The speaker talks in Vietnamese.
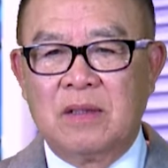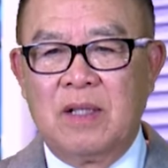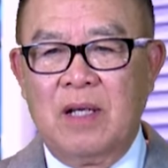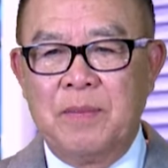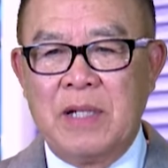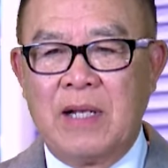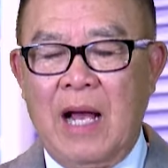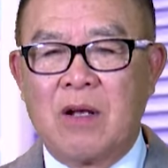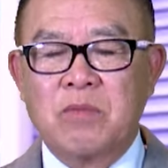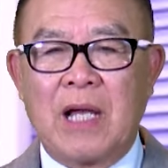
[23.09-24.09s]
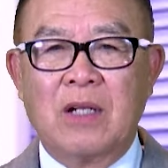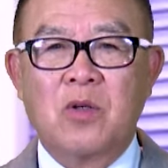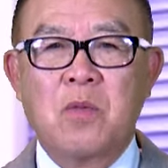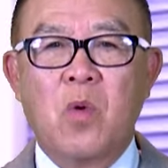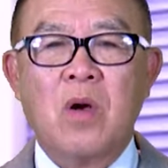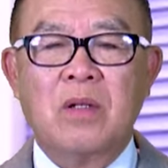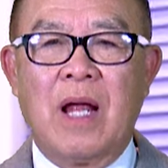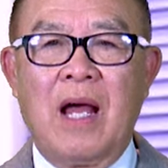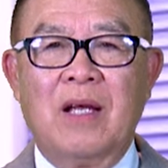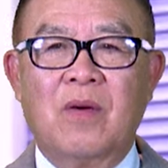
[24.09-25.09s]
thì bây giờ Đảng Cộng sản Trung Quốc
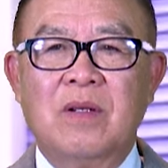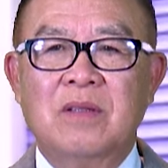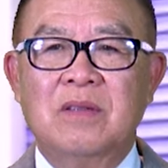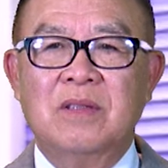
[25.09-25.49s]
lại coi